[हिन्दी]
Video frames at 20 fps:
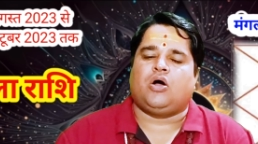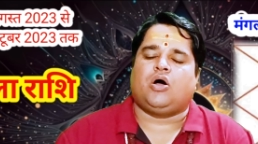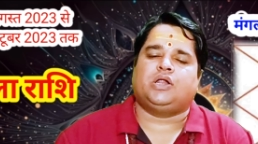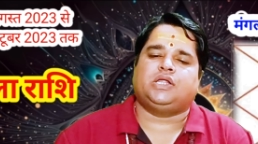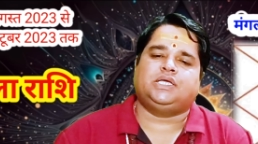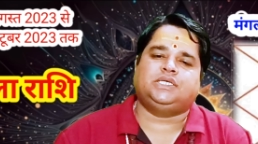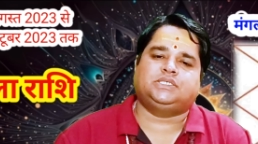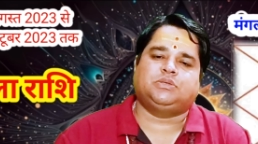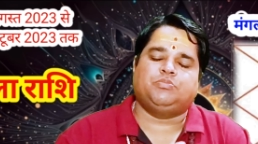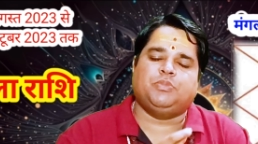
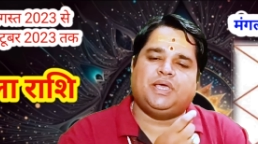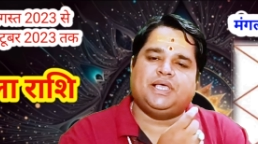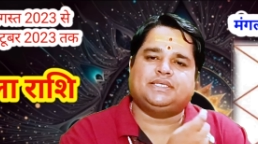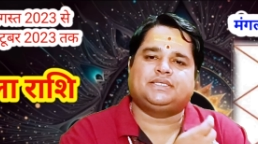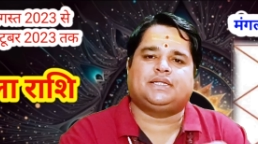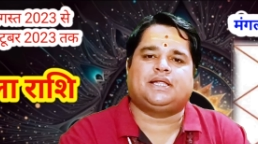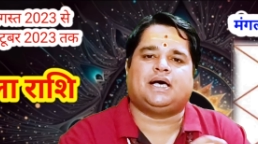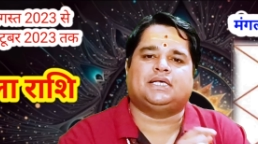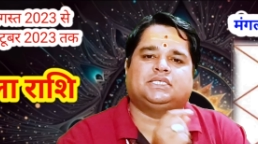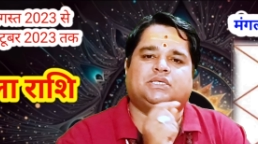और इस
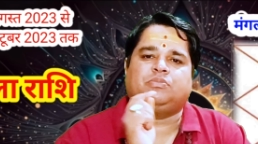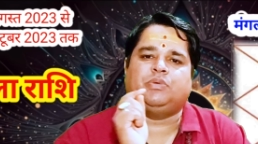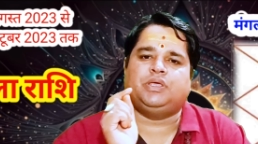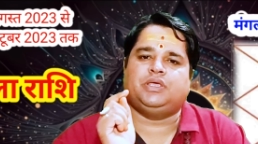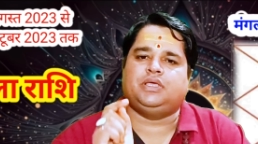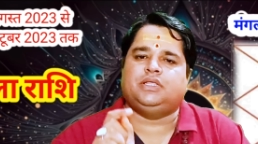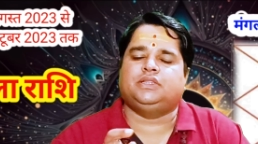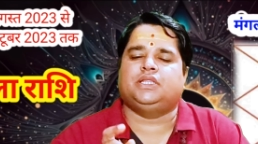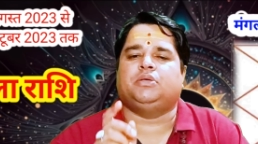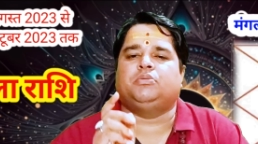मेष राशि में
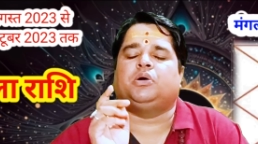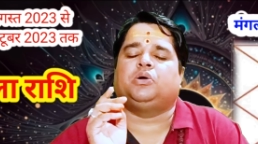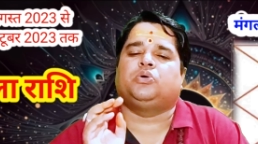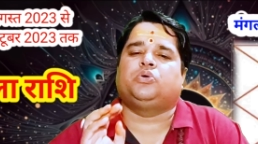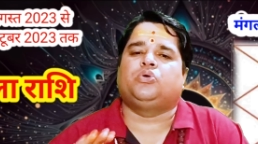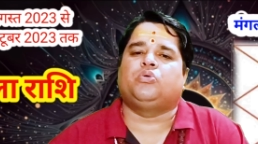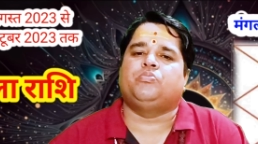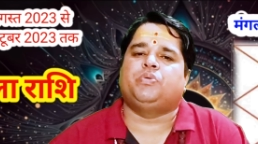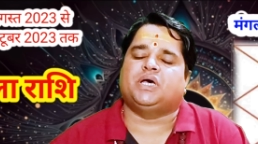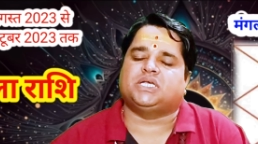ही देव
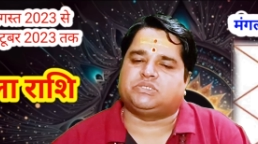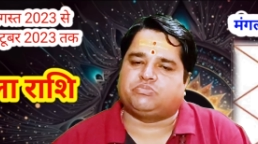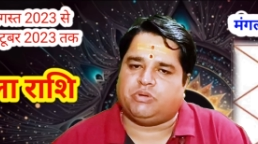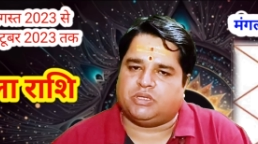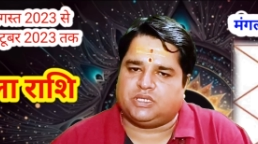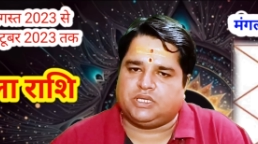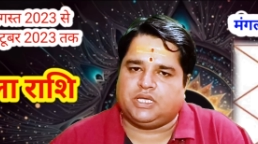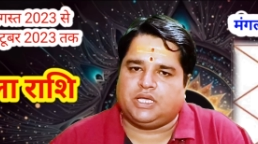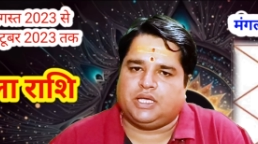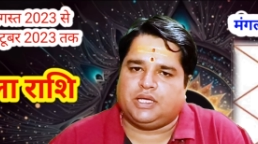गुरु
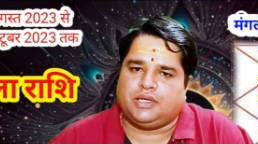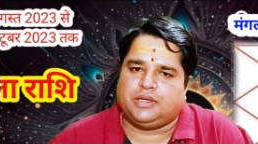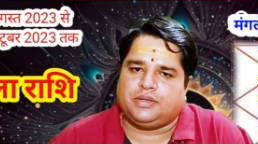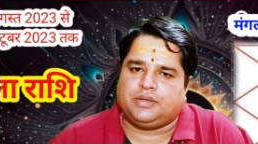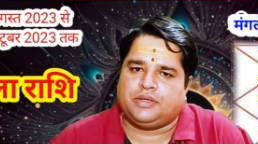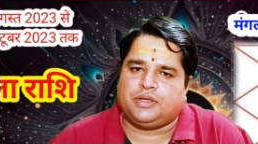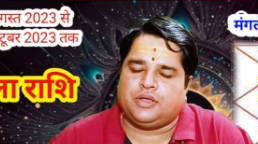बृहस्पति हैं